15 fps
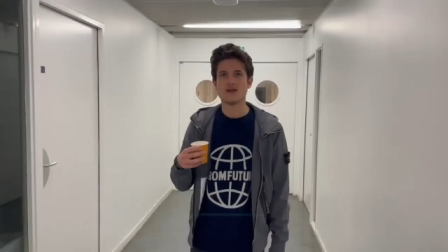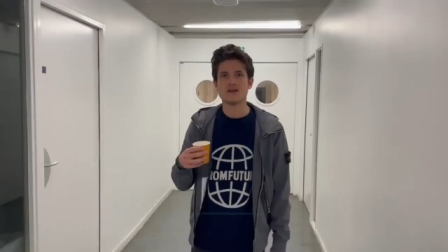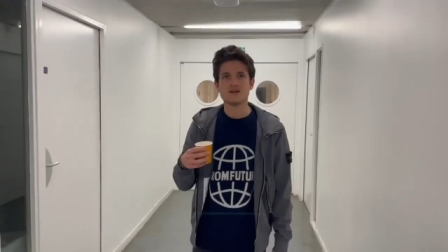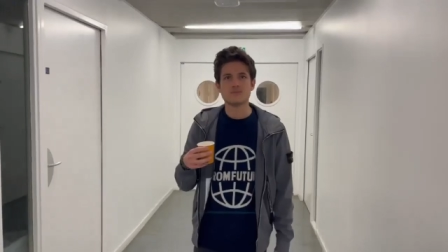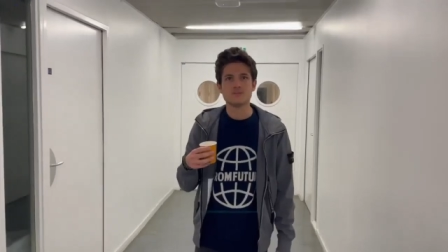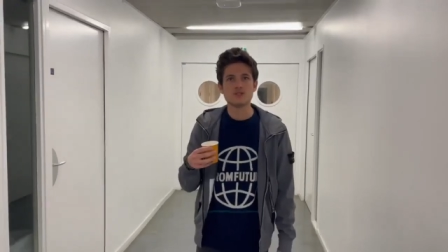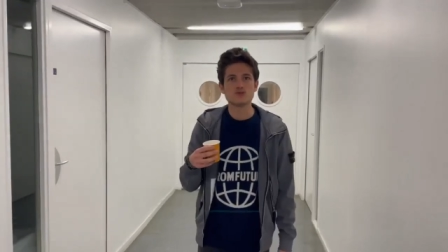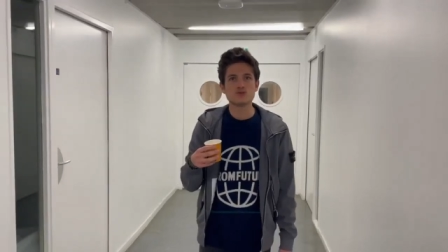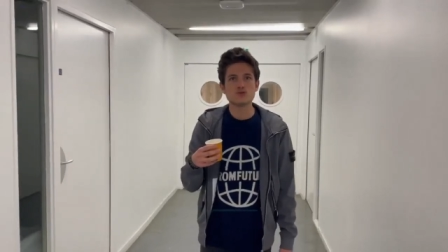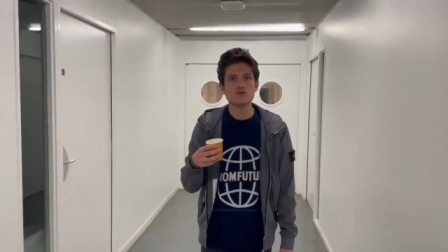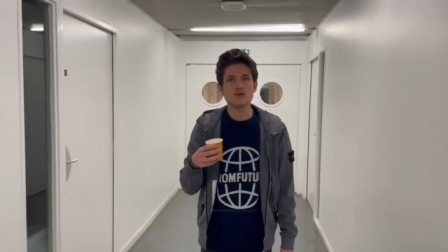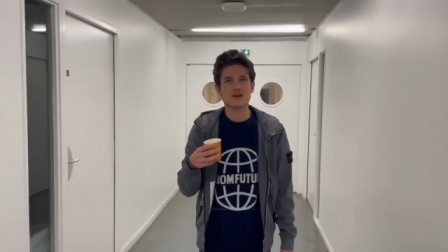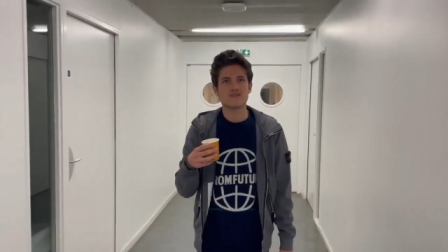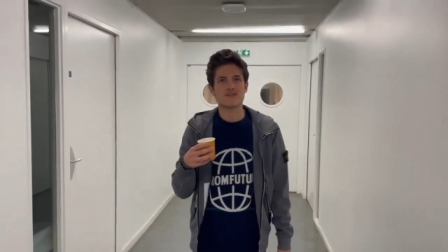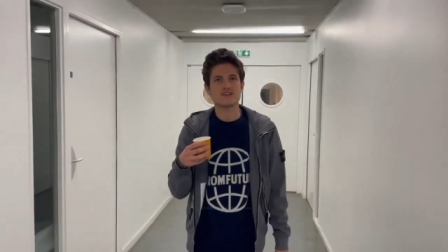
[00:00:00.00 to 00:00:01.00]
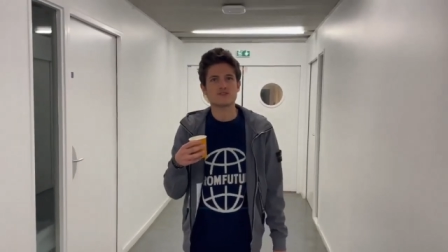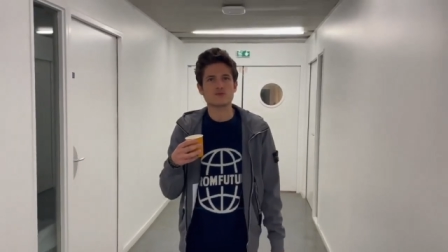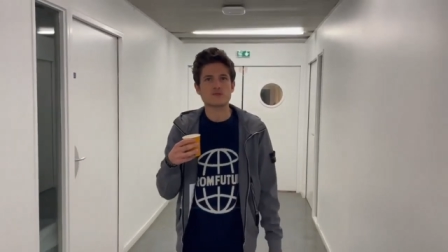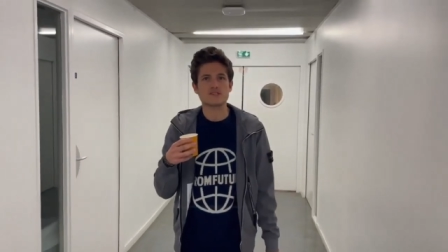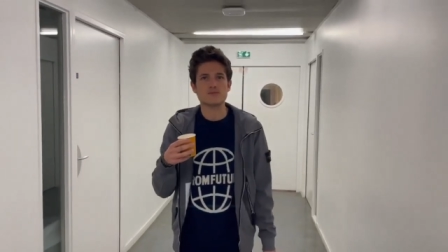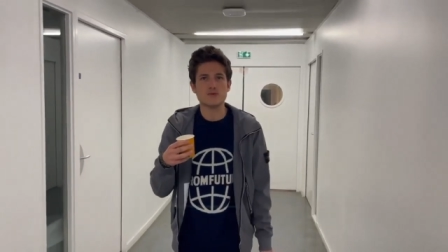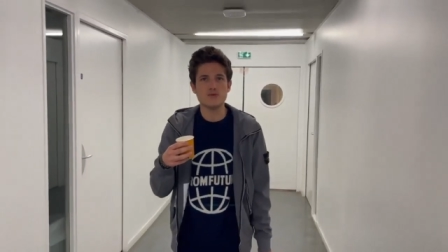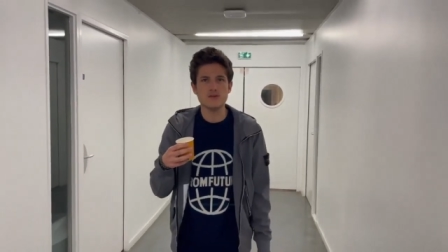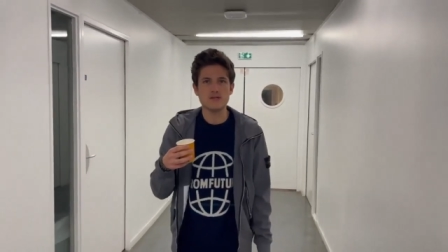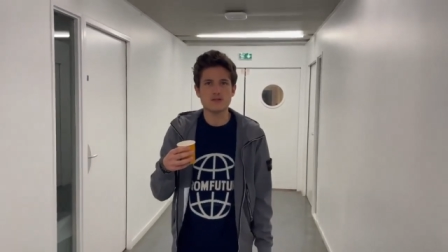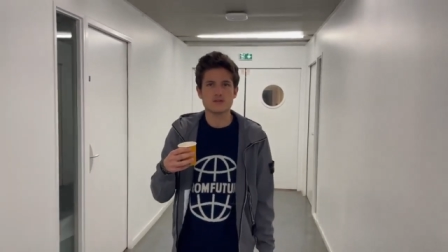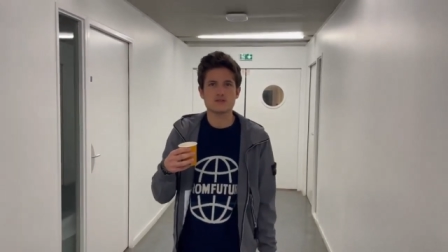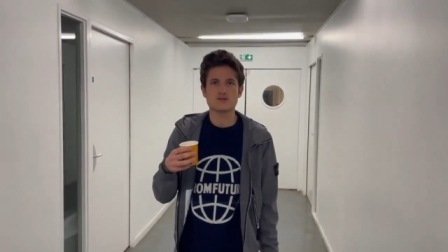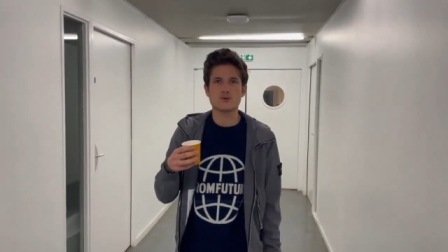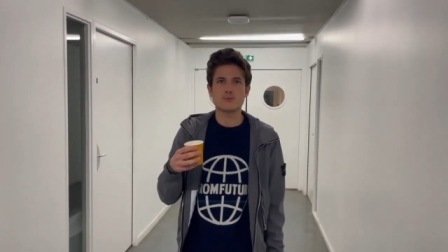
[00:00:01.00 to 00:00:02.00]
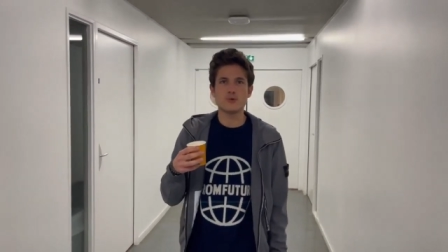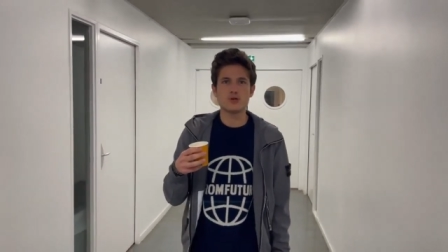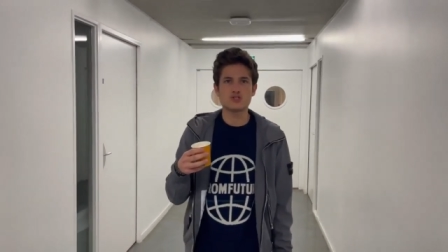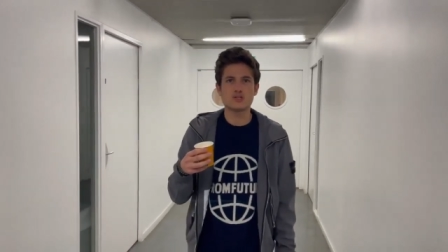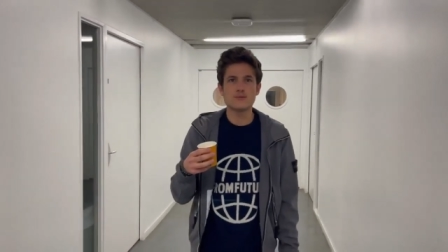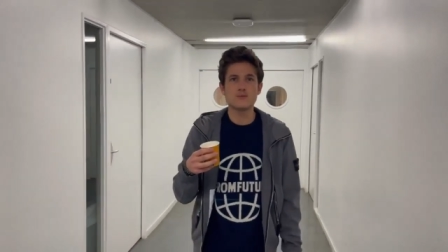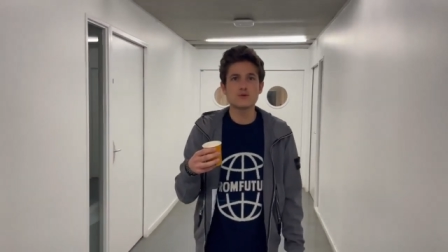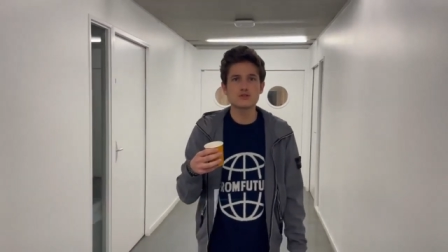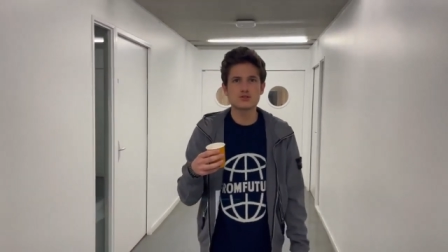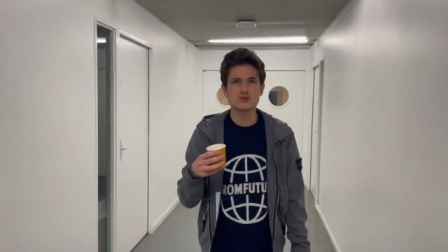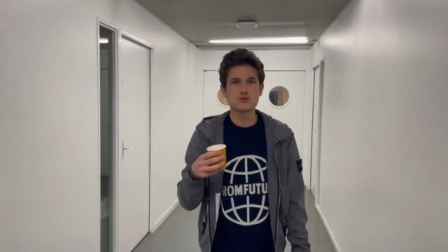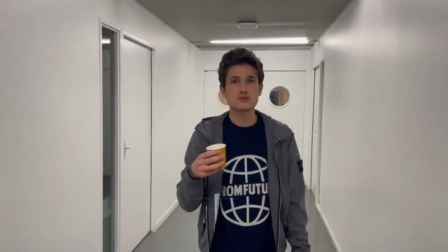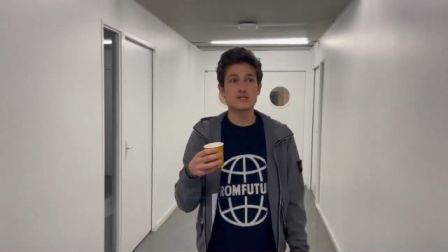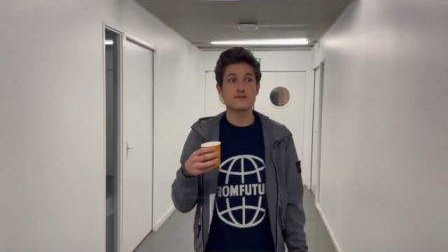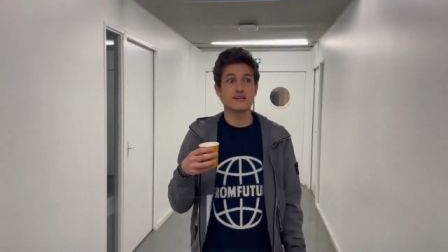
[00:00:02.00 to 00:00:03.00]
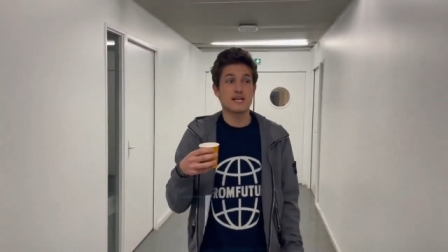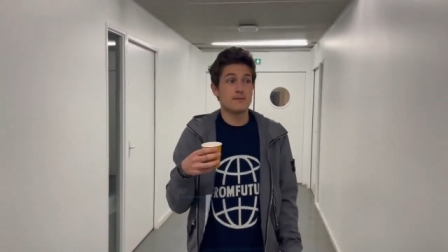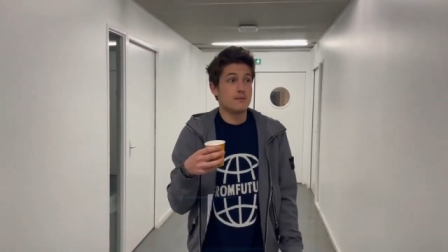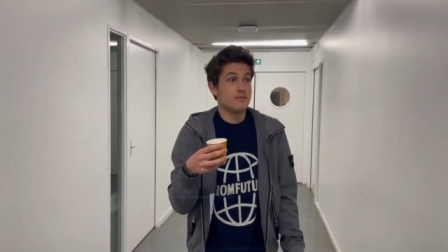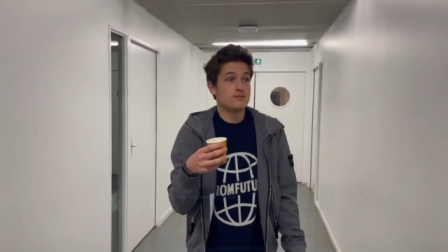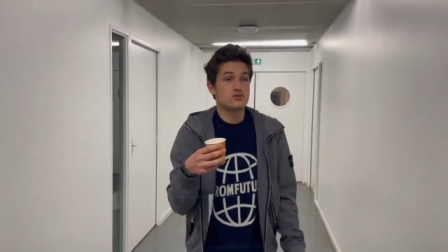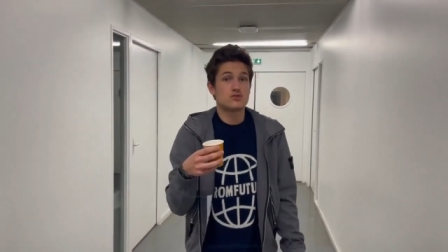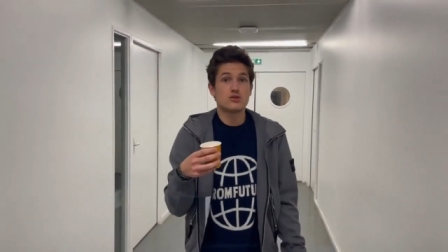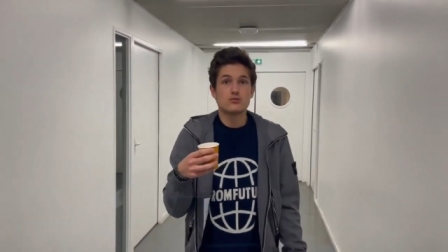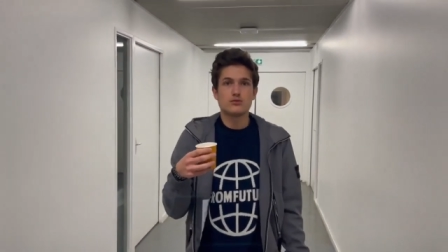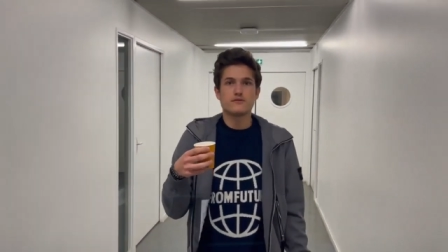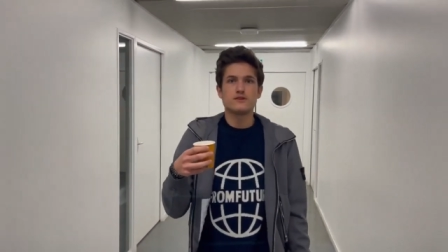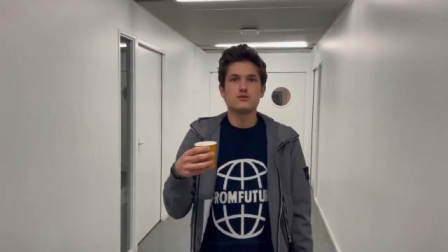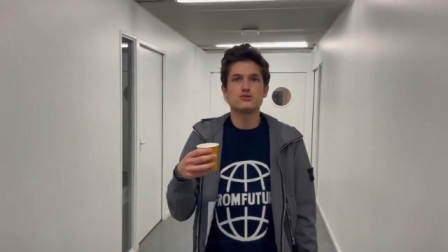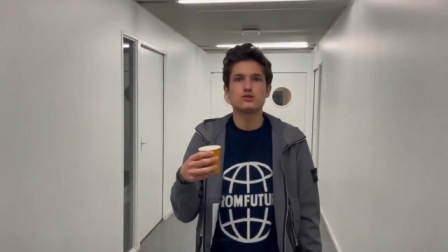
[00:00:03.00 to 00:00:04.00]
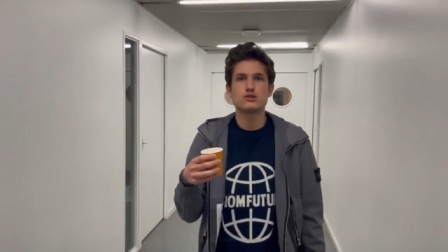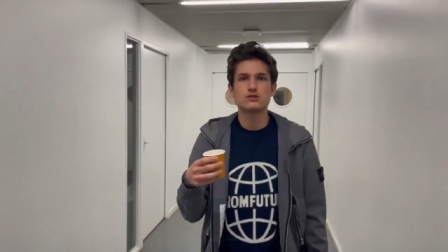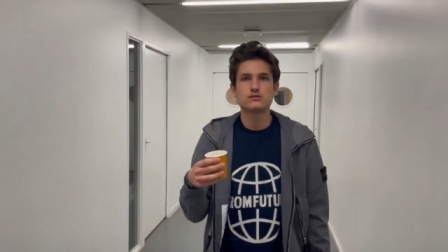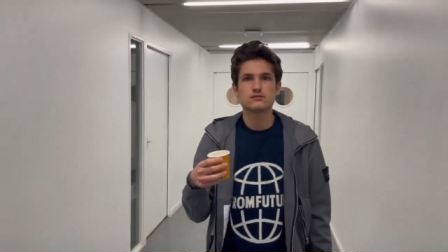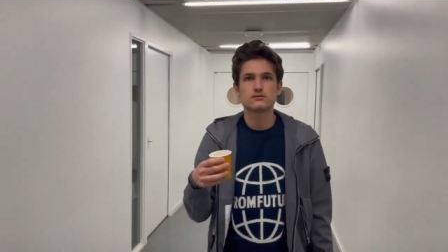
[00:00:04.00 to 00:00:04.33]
Mais du coup, l'inflation, c'est mauvais si on peut acheter moins de choses avec la même somme au fil du temps